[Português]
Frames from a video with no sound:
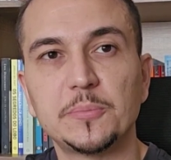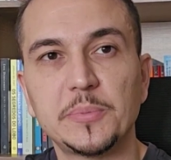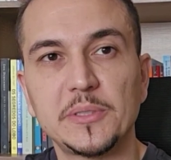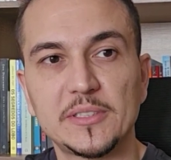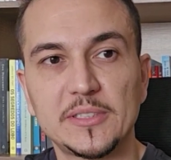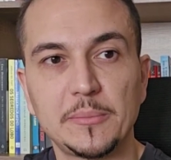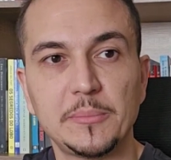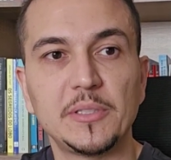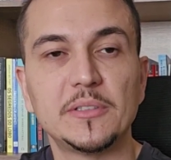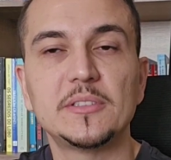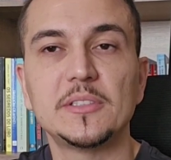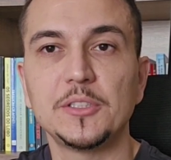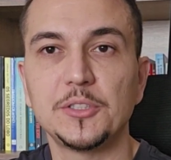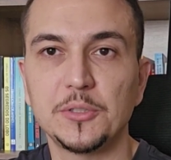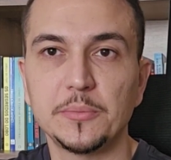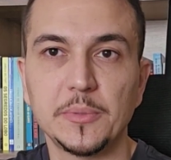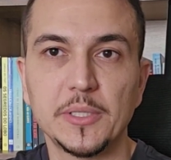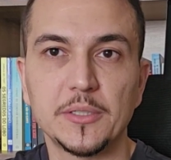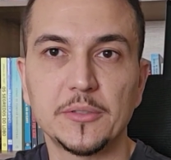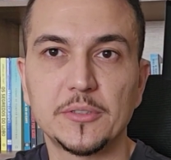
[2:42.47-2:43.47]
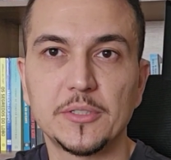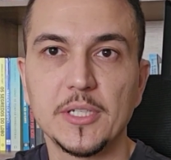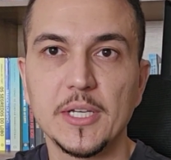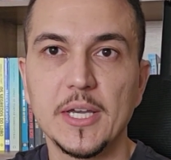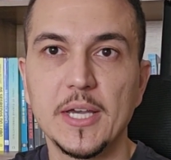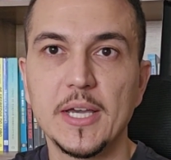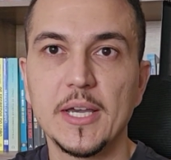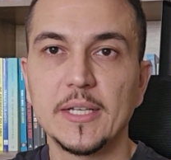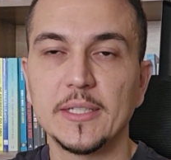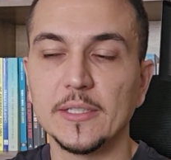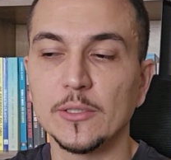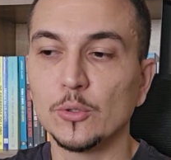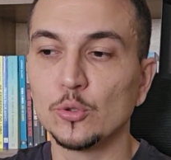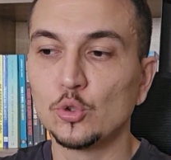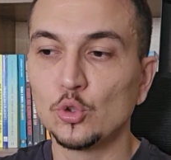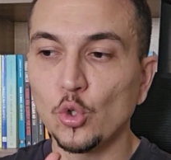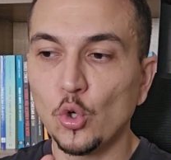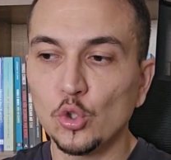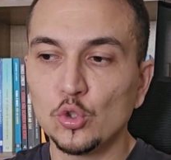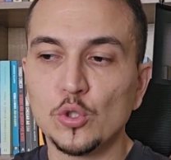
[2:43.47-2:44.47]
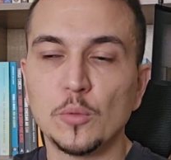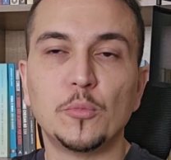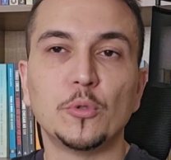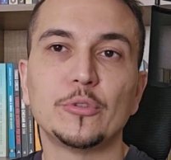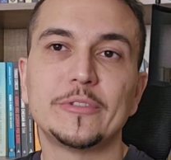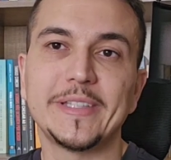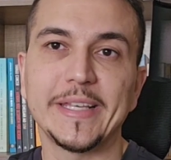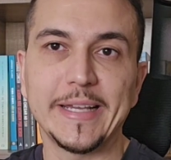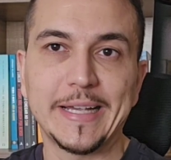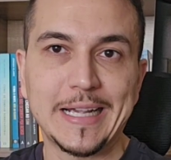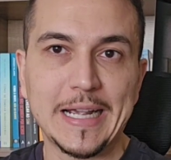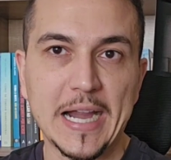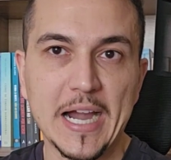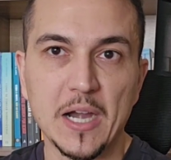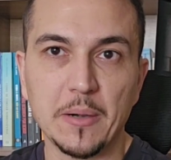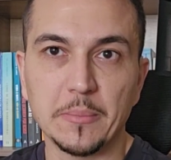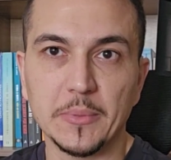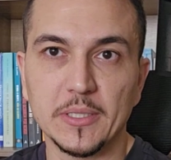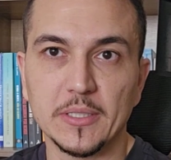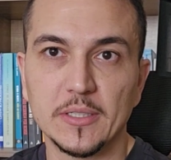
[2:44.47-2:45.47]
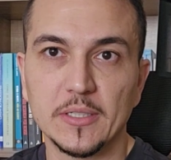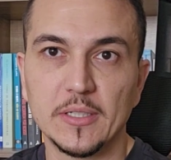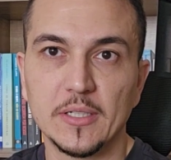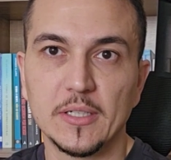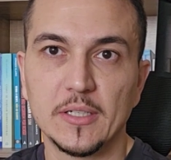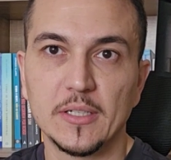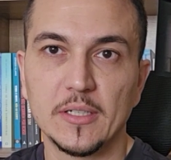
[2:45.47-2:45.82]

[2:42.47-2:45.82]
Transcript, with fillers: pensamentos sentimentos. Entendeu? Todo mundo tem karma.